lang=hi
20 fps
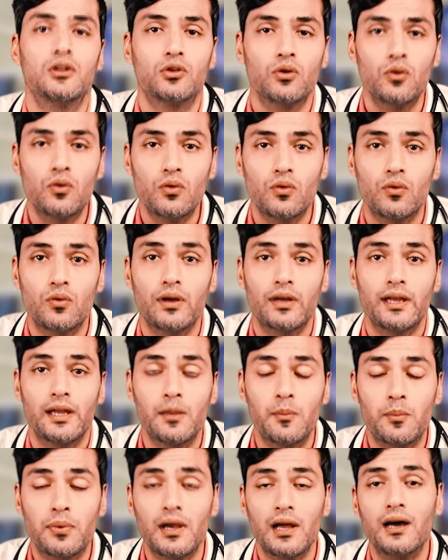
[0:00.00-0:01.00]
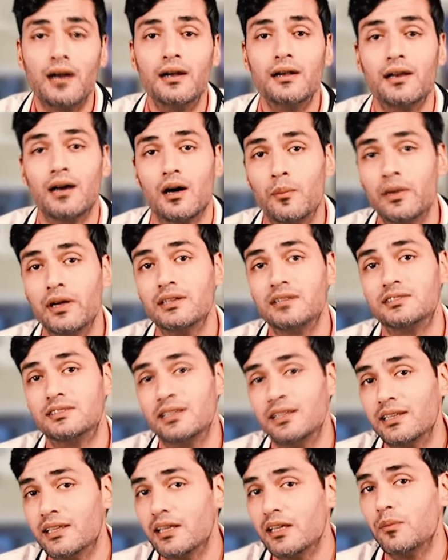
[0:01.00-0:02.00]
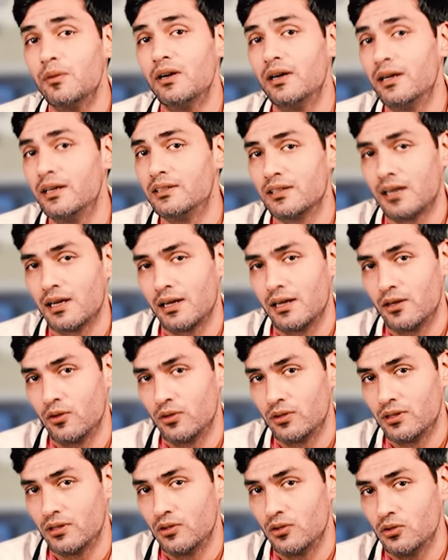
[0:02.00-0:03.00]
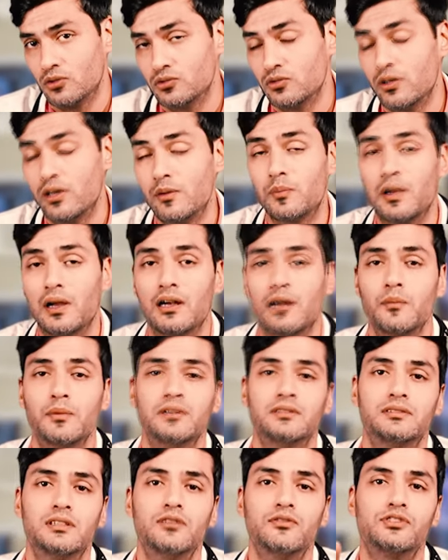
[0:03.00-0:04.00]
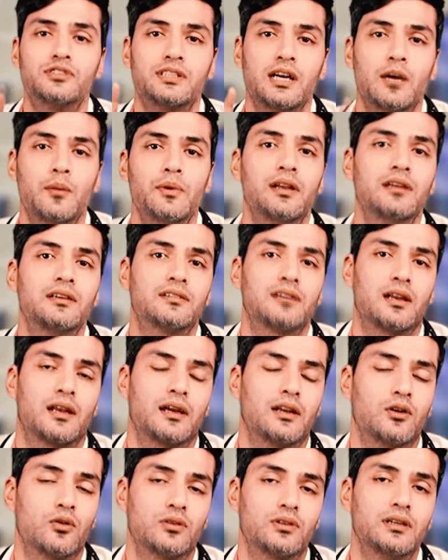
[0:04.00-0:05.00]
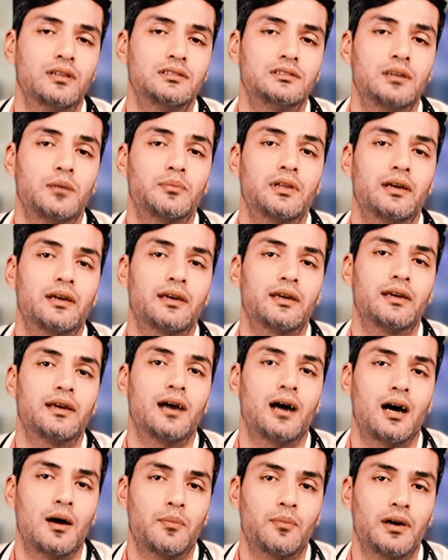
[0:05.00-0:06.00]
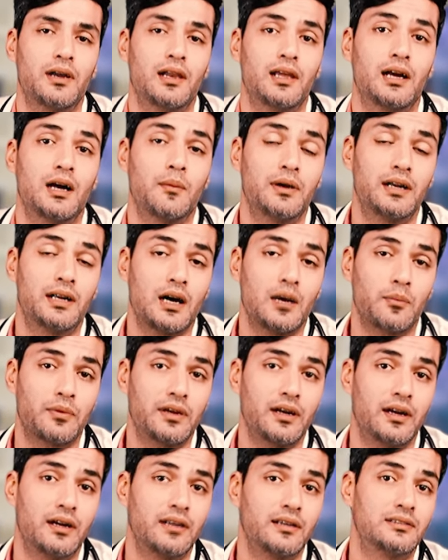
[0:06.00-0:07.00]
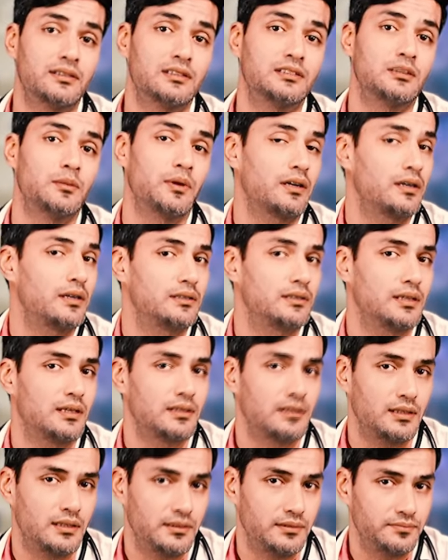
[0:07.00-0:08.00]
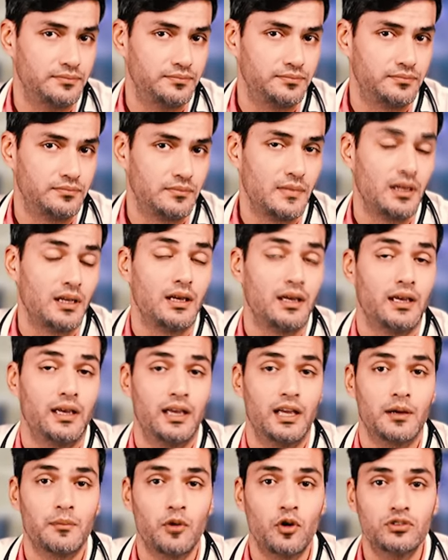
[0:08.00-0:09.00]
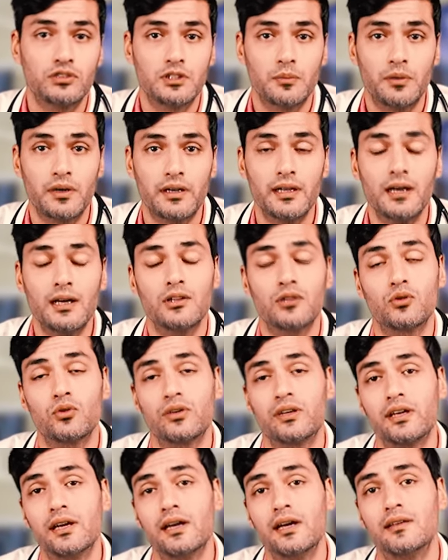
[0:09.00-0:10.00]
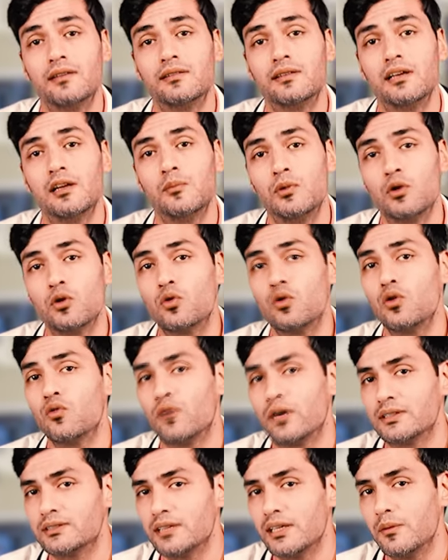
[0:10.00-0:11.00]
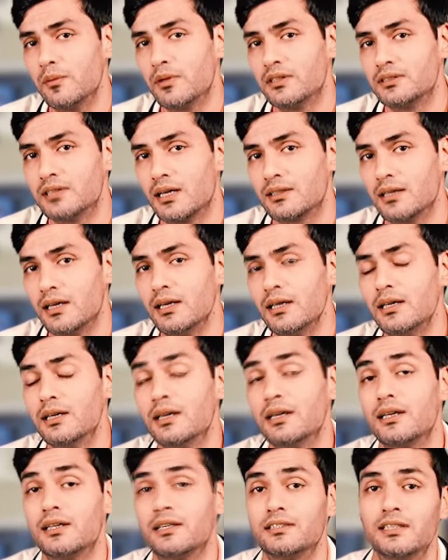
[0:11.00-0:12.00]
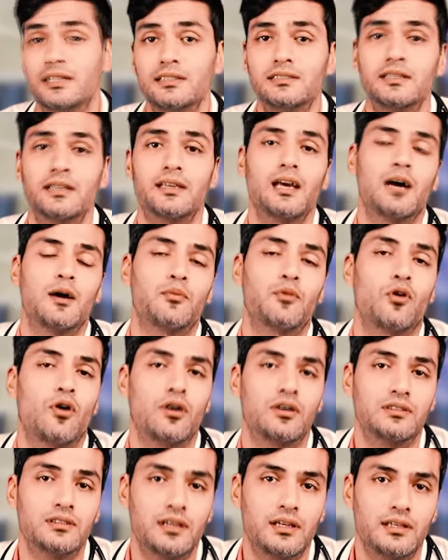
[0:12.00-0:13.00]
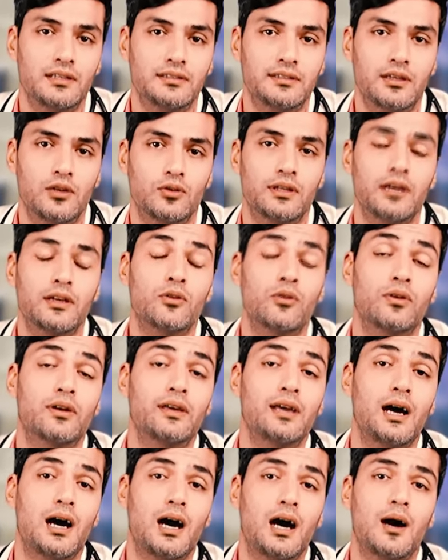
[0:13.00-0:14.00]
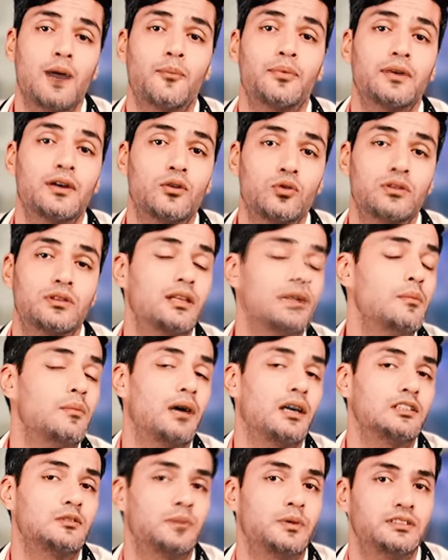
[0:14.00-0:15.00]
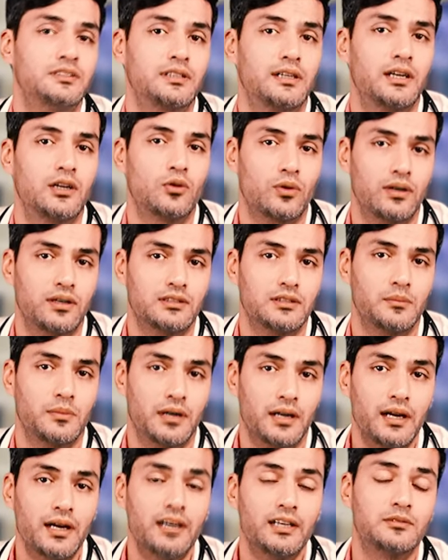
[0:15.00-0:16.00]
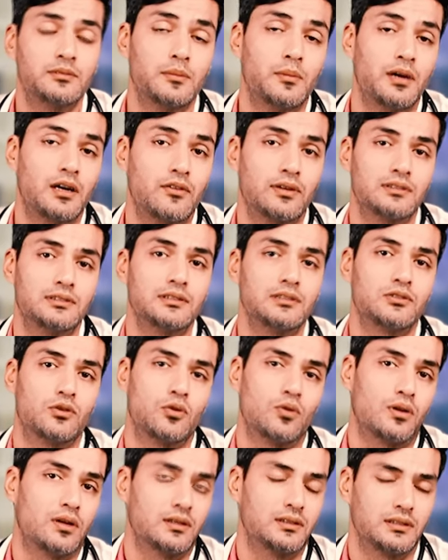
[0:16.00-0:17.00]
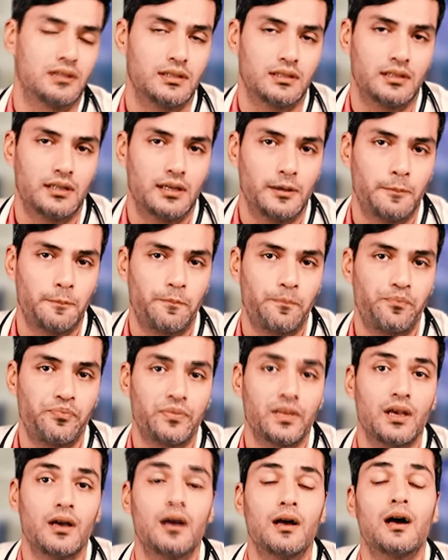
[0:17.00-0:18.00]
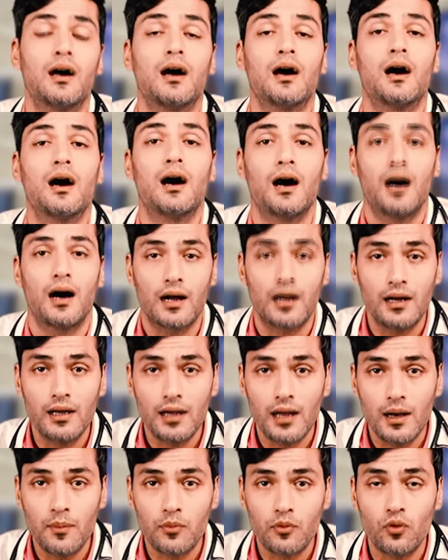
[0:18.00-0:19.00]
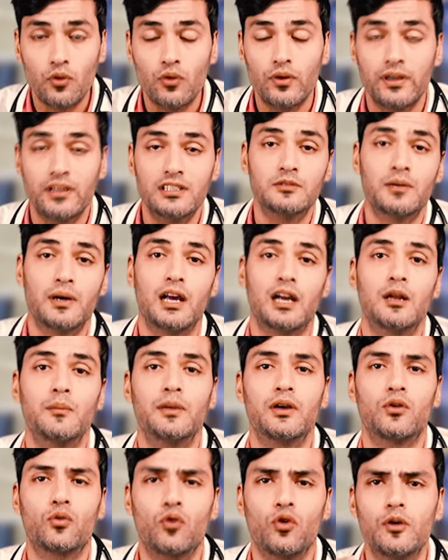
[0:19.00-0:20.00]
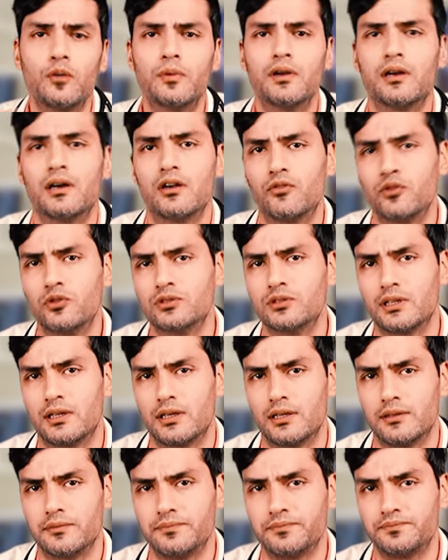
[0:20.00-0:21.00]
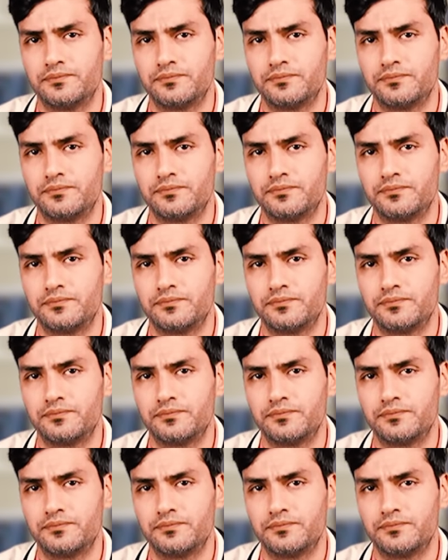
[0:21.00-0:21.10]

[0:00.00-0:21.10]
तो इम्प्लांट हमें ज़िंदगी भर नहीं चलाने होते दोस्तों इम्प्लांट हमें सिर्फ छः महीने चलाने होते हैं जब तक कि आपका लिगामेंट आपकी हड्डी से चिपक नहीं जाता है एक बार चिपक गया तो ये ए बिल्कुल वैसा ही बन जाता है जैसे कि आपका ओरिजिनल ए होता है क्योंकि आपकी खुद की मांसपेशी के टुकड़े से बना है इसमें ब्लड वेसल्स ग्रो कर जाते हैं अगर आपको इस बारे में कोई भी कन्फ्यूज़न है